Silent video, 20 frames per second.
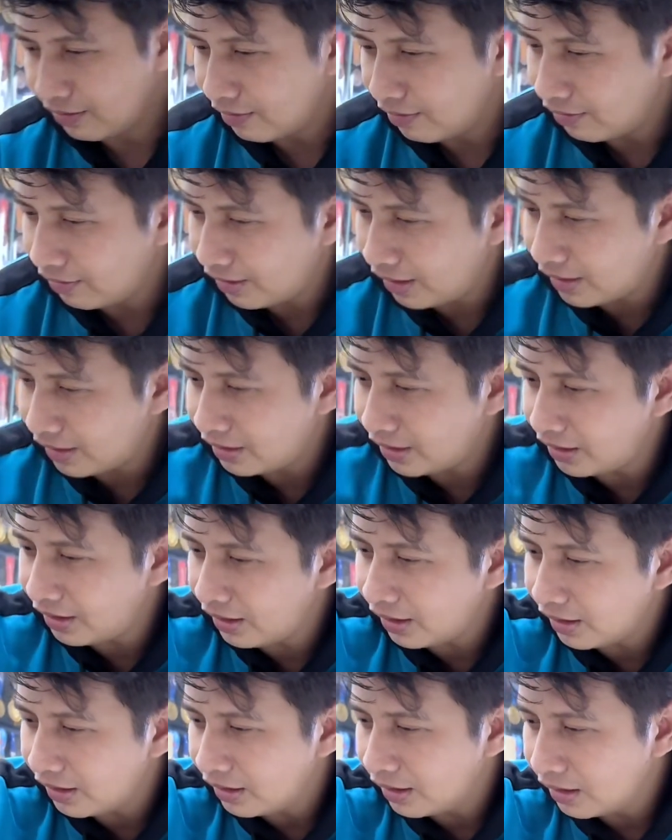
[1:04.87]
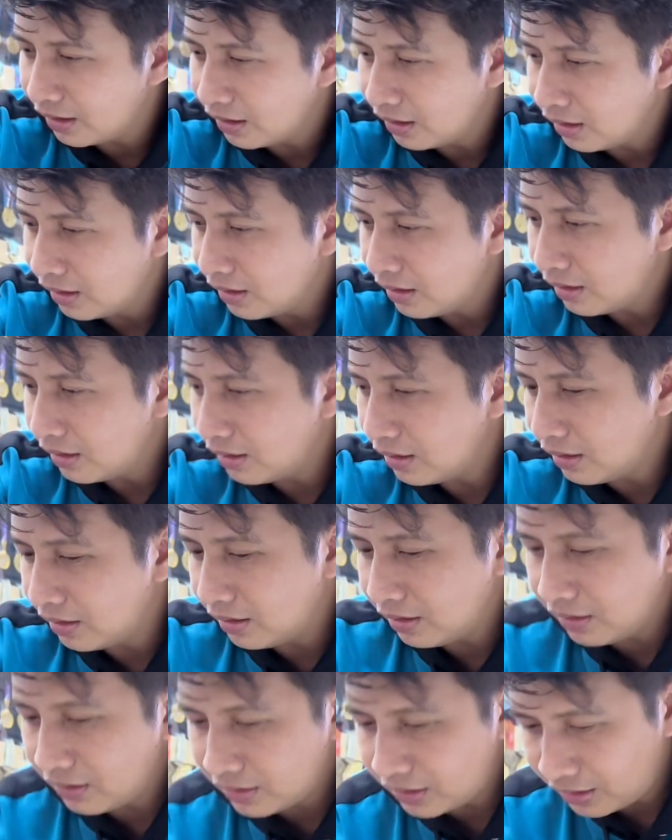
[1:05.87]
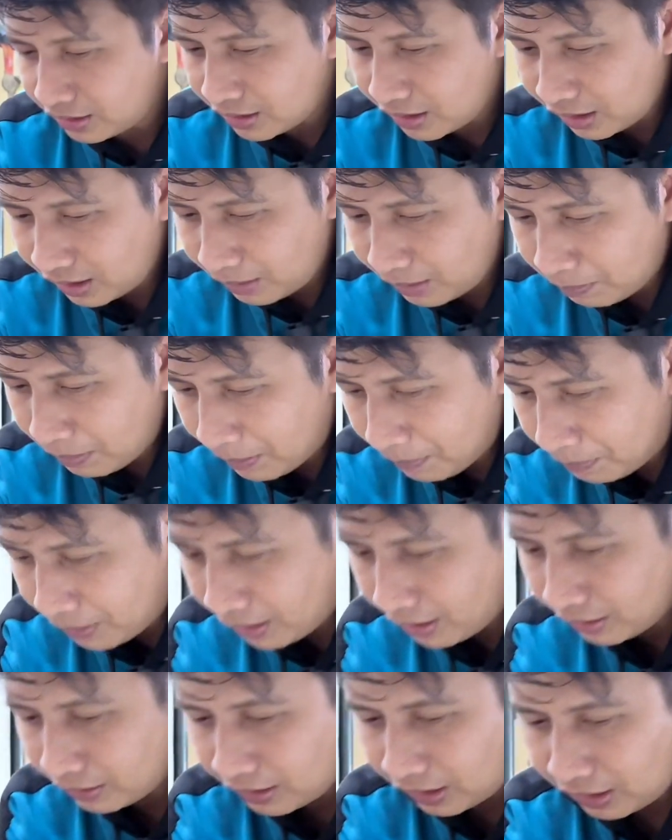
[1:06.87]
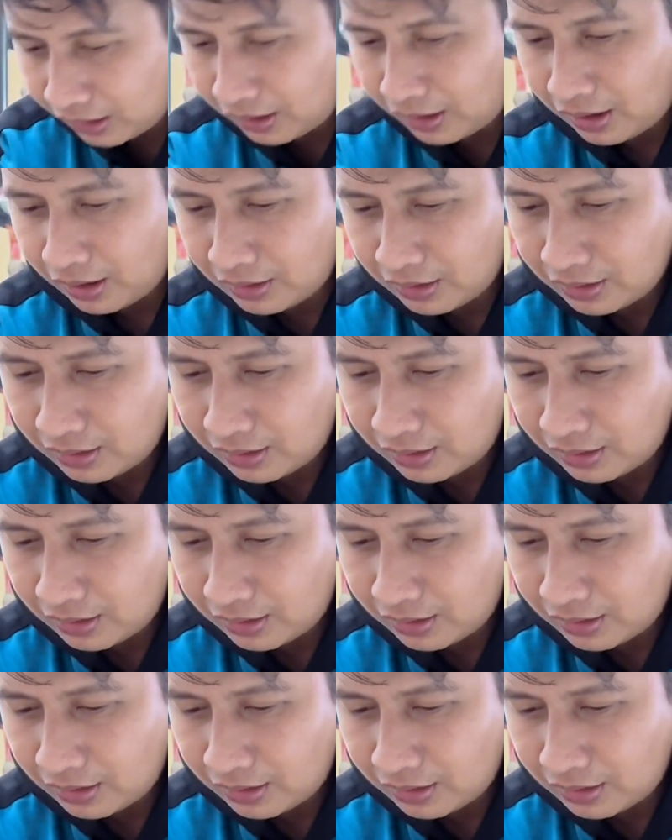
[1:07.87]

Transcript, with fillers: Oke, jadi uh, saya nyari pempek yang terdekat